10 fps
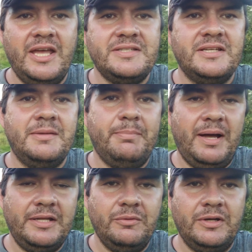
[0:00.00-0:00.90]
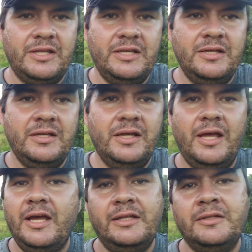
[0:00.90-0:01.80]
Essa que pariu aqui,
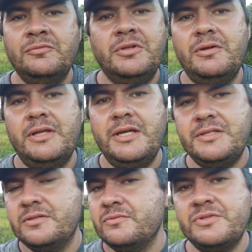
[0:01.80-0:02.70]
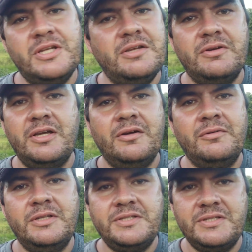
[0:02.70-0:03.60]
ela não deu leite, não sei o que, que
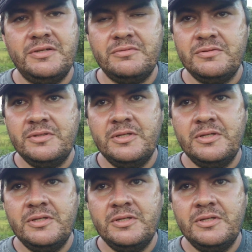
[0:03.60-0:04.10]
aconteceu.